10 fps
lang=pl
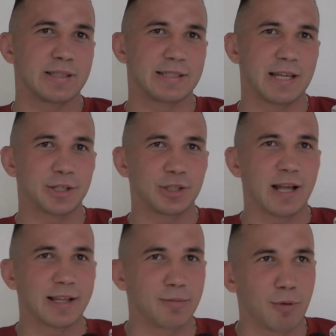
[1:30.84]
Znaczy
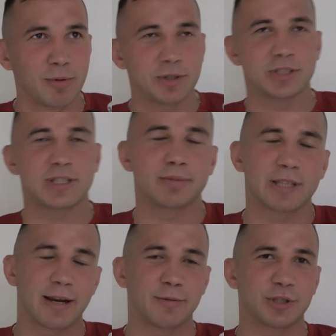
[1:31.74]
na ten moment gdzieś tam
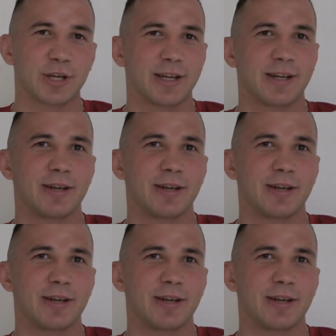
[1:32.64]
staram się